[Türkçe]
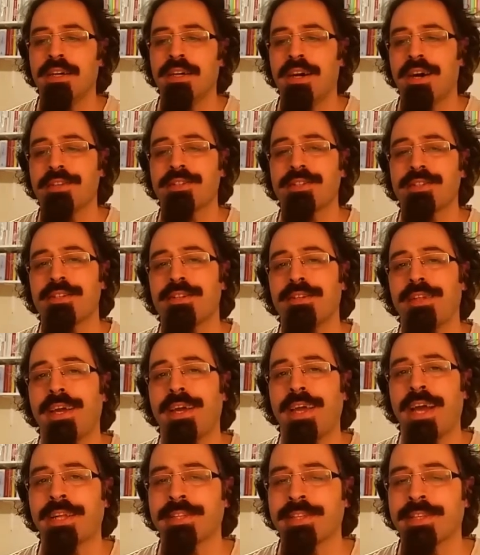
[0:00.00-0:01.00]

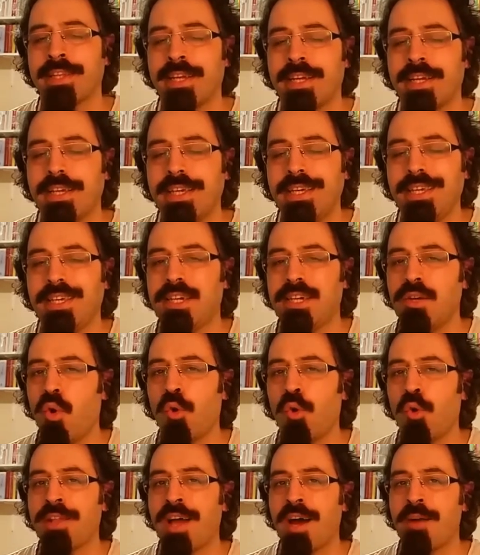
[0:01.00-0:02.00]
hazırlayan iki
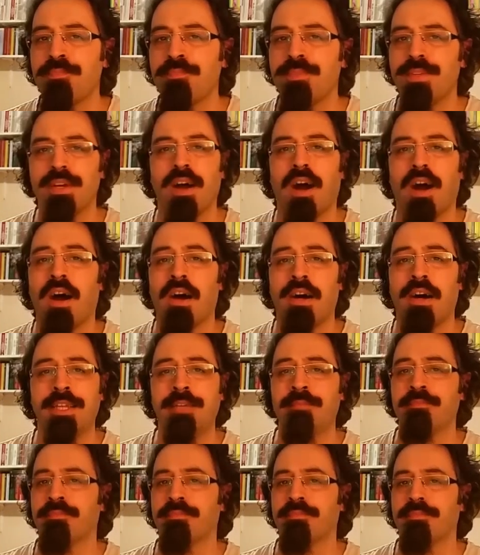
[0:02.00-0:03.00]
önemli
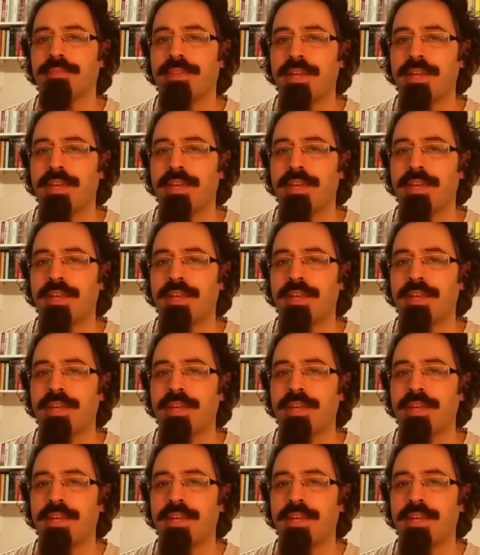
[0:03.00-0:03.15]
alim